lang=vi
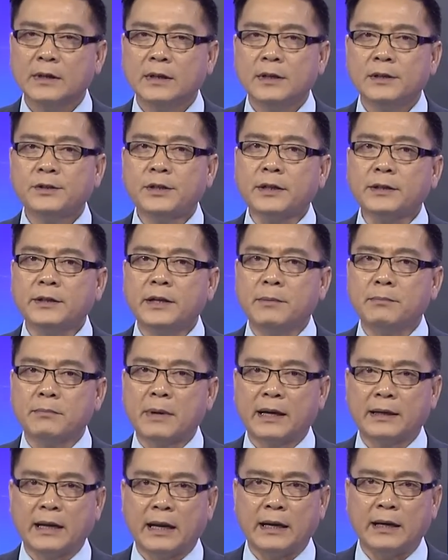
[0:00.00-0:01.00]
Trách nhiệm ban
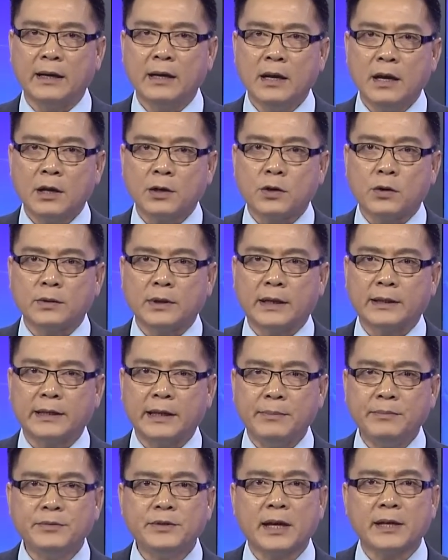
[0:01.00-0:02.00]
này còn là
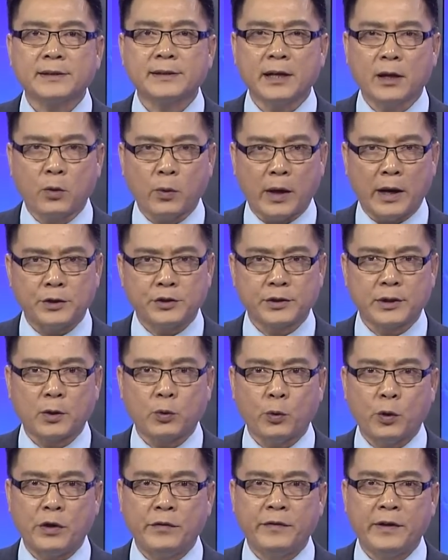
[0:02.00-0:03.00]
kiểm tra sức khỏe cho các
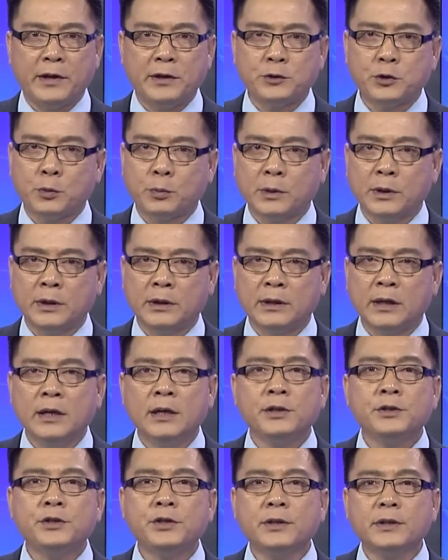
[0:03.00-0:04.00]
ủy viên trung ương
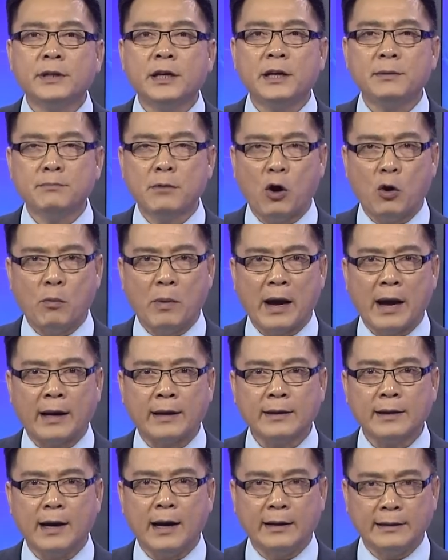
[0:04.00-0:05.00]
trước khi bầu bán
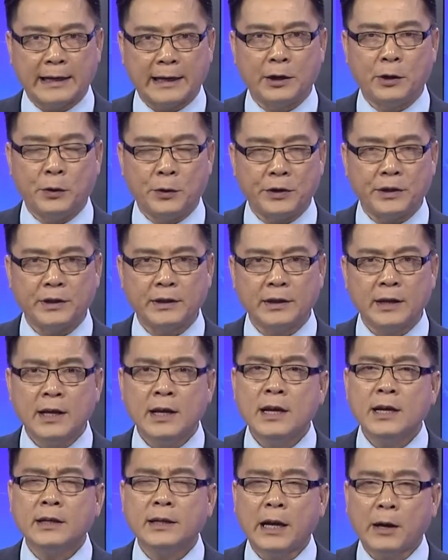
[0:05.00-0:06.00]
ở đại hội.
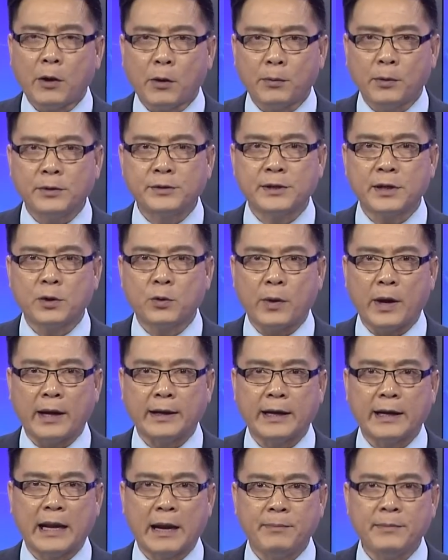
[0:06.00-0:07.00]
Nếu không đủ sức khỏe để
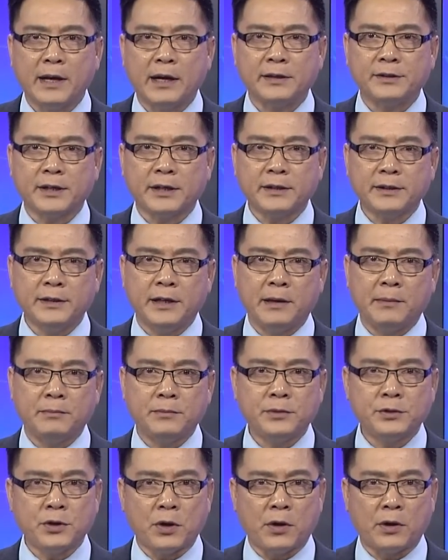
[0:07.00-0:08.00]
đảm nhận trách nhiệm
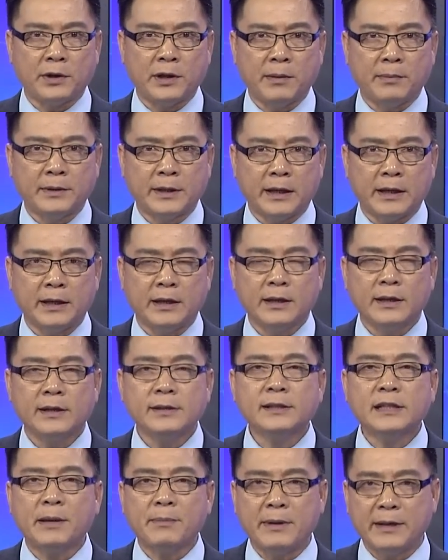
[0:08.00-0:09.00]
trọn nhiệm kỳ
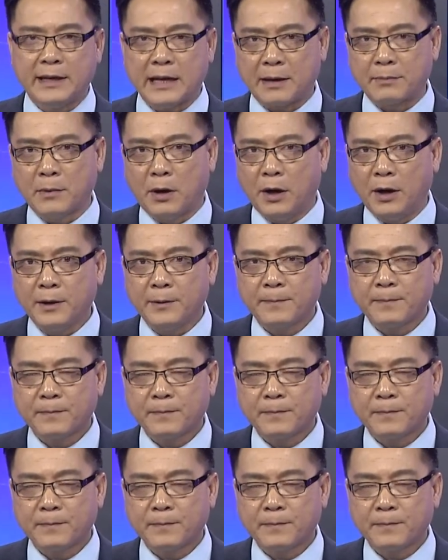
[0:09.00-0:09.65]
sẽ bị gạt bỏ.